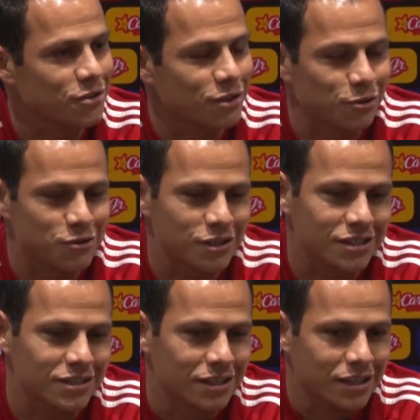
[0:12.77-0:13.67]

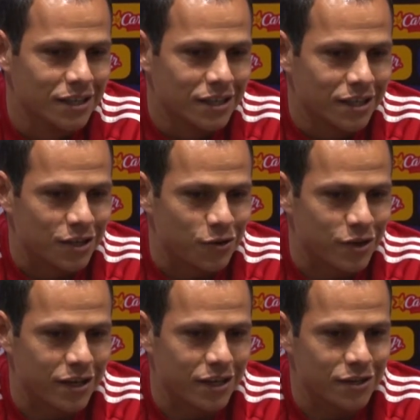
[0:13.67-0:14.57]
Entonces, creo
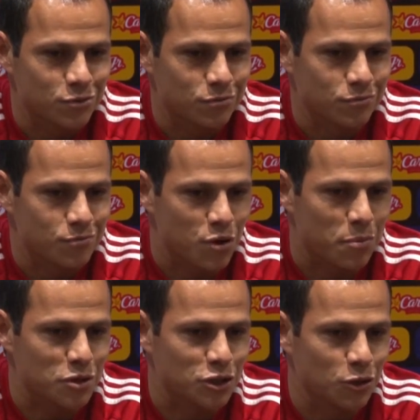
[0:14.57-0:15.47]
que es un
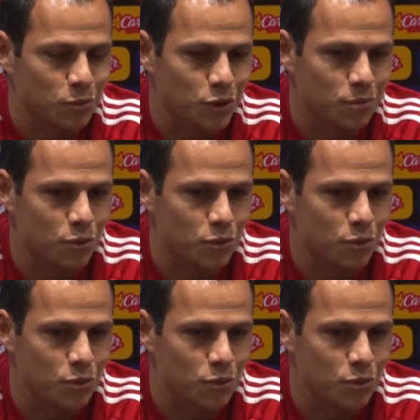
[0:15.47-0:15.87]
propósito muy,